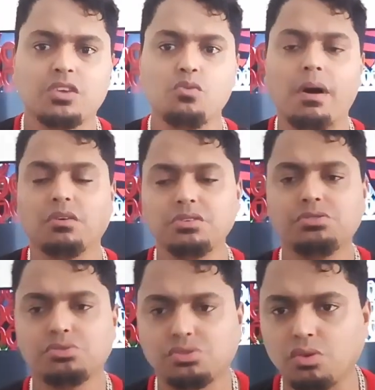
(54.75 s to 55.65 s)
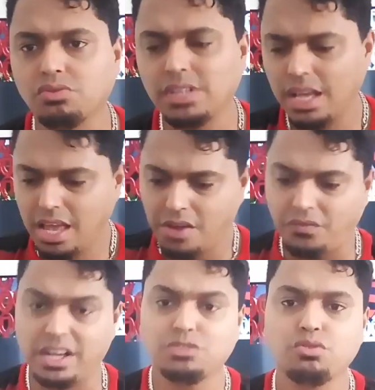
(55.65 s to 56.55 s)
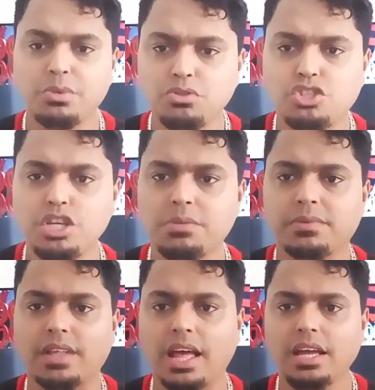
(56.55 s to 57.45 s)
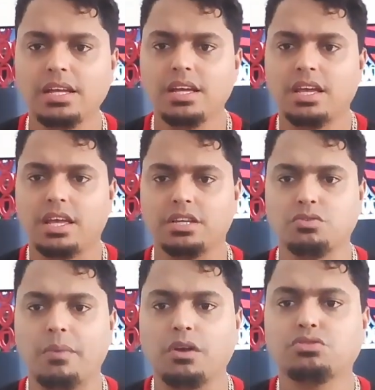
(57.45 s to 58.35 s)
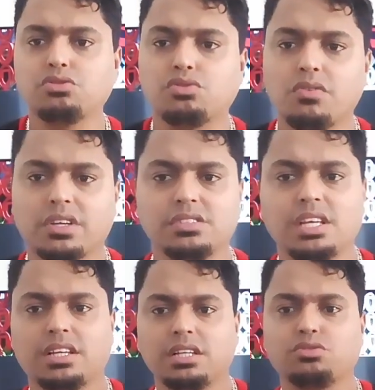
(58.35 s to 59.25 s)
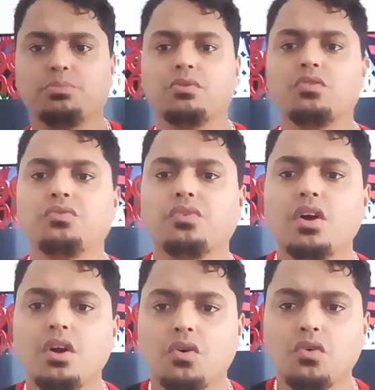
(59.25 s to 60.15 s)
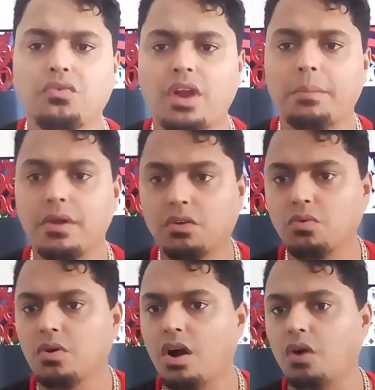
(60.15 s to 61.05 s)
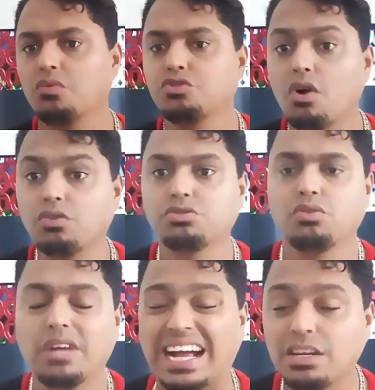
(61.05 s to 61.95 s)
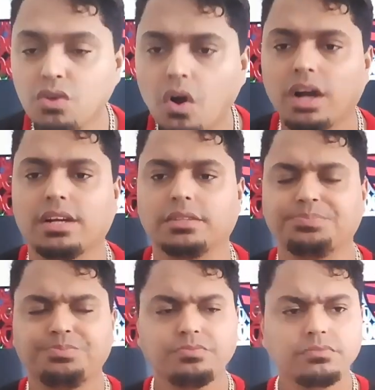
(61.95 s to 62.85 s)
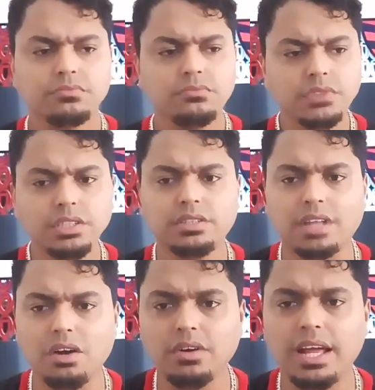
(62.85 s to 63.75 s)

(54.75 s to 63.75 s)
que o Maurício Souza vai assumir o time, né? E o Maurício Souza que assumiu o Flamengo alguns jogos do Carioca. Então,